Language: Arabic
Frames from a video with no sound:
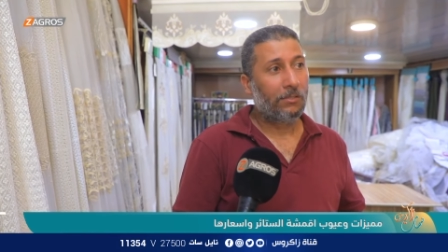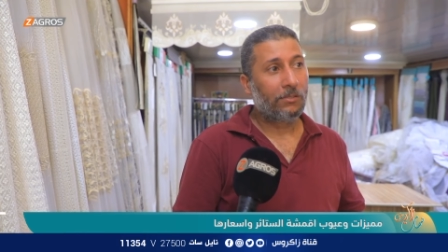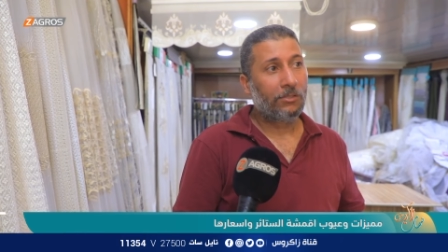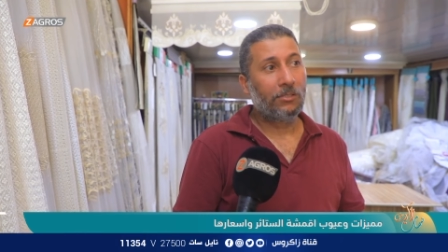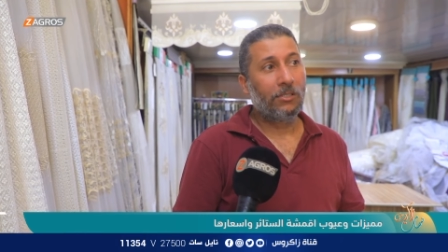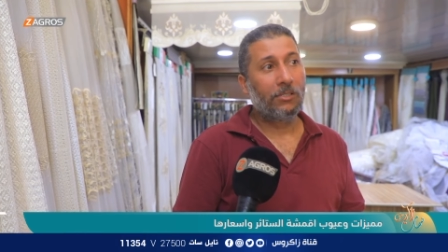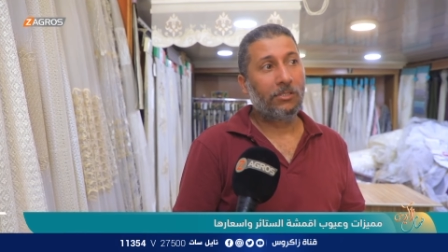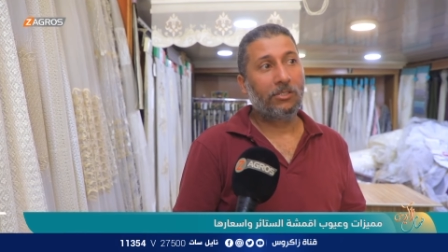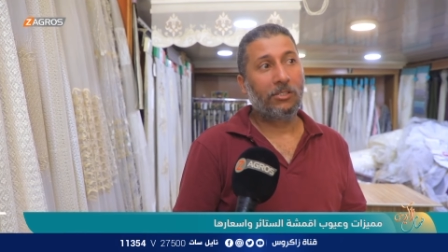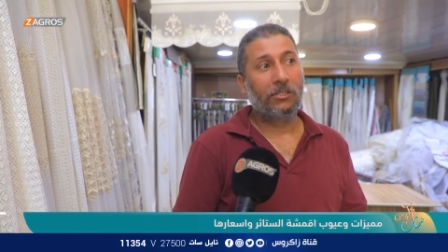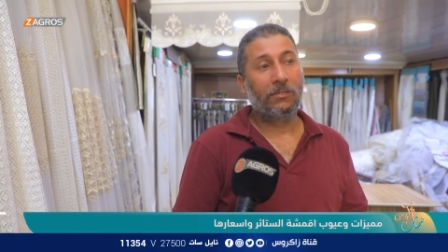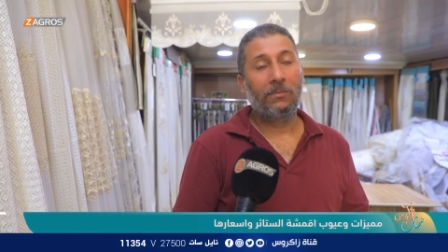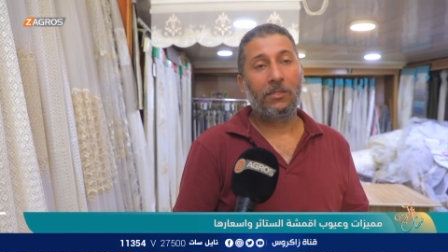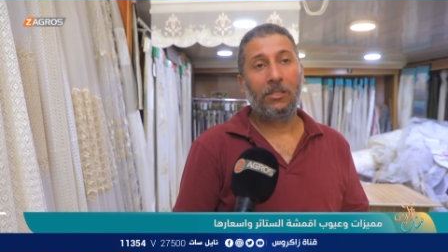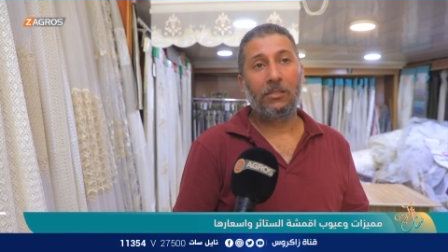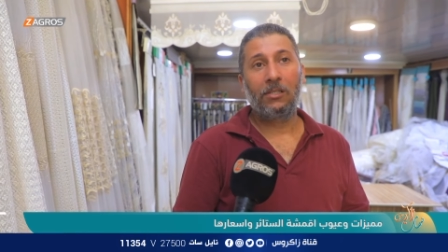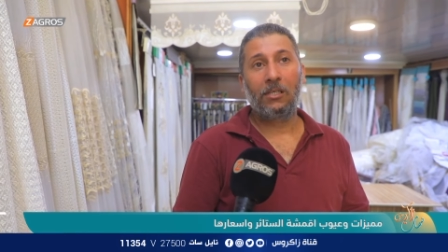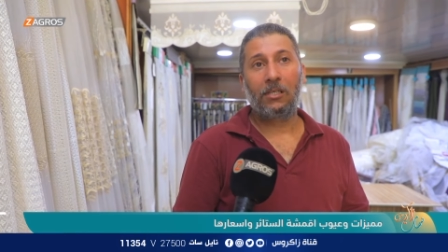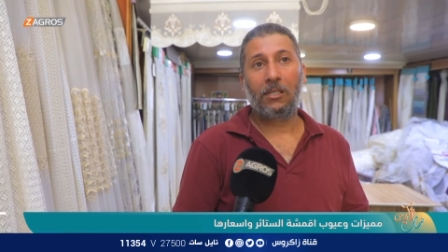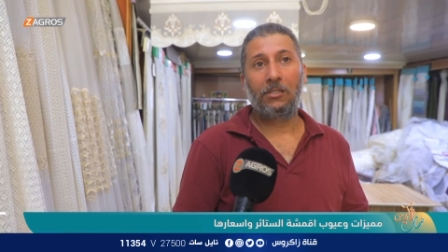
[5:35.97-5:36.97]
كنا نشتري من
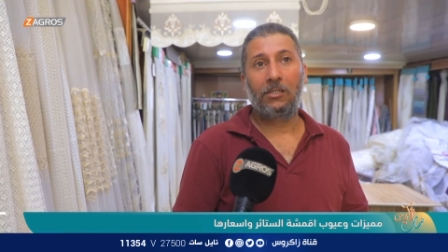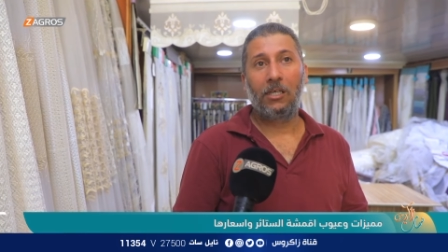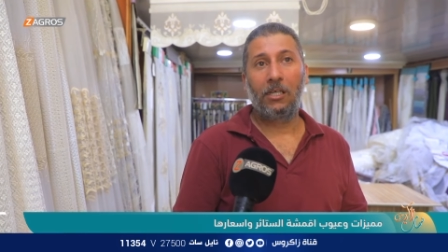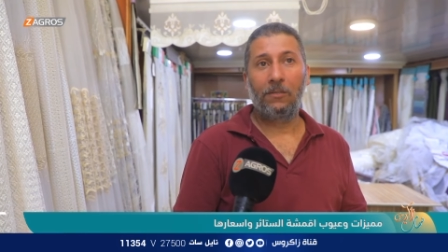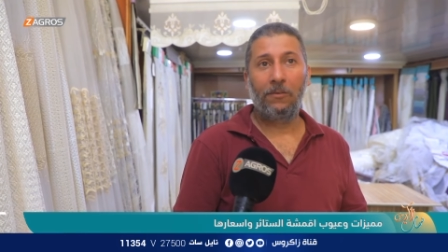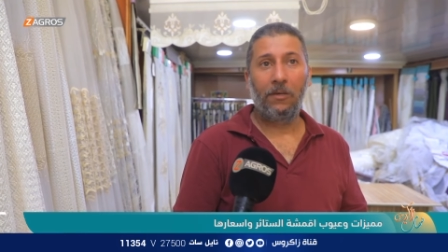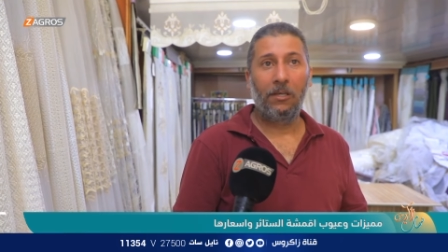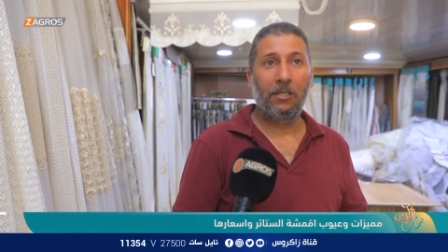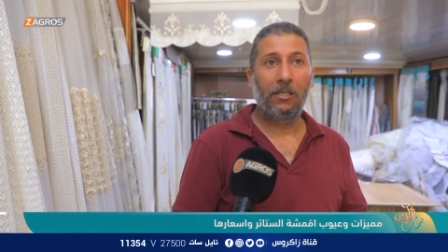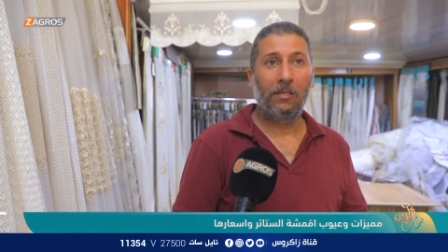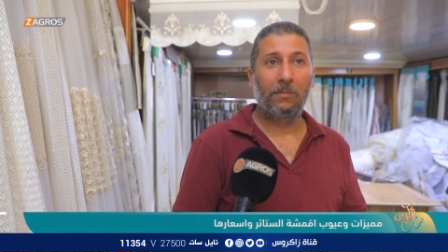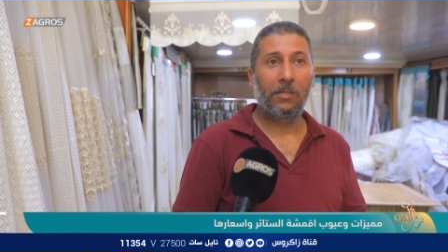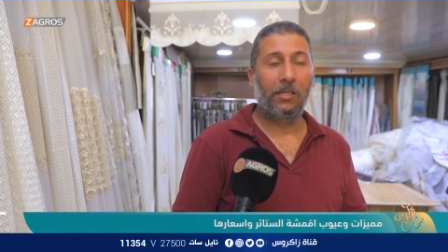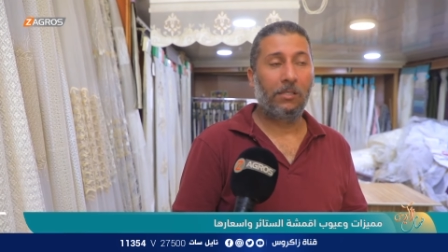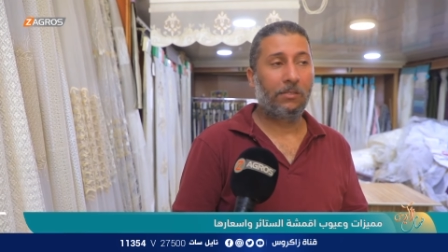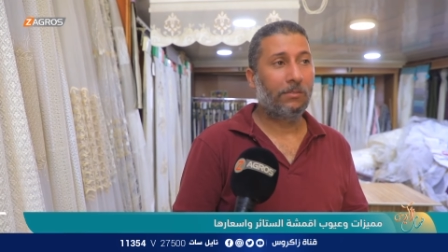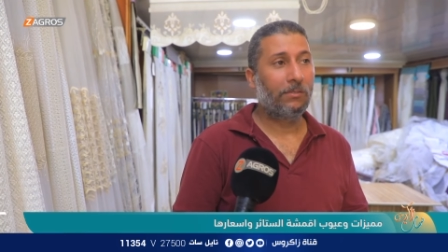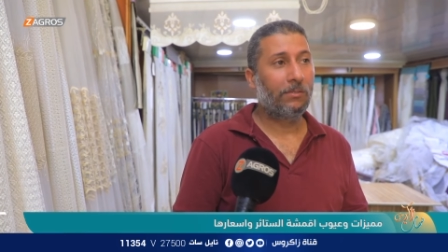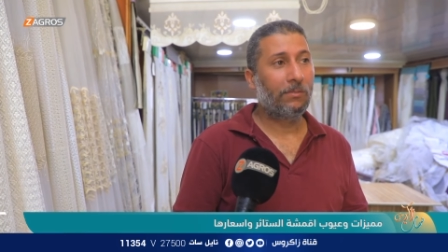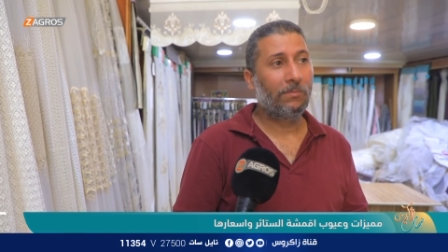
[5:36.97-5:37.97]
عنده قدايف حله
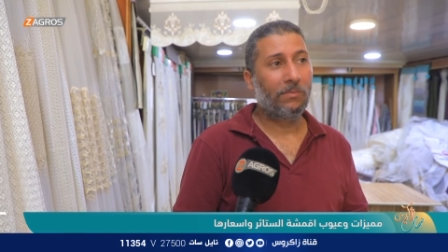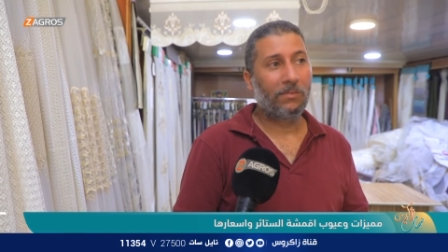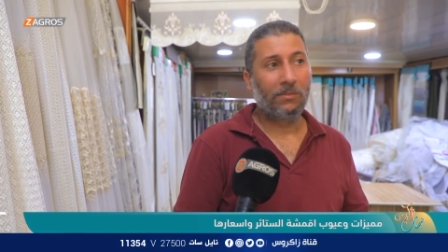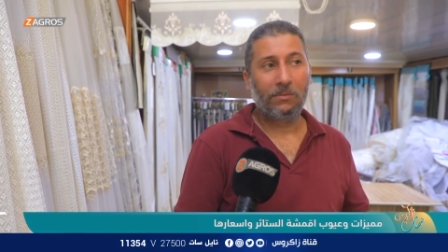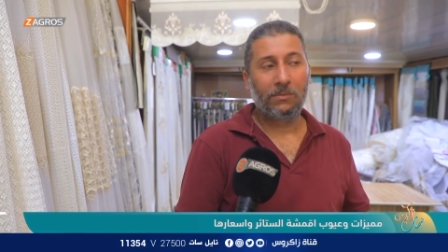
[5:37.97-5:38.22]
ماكو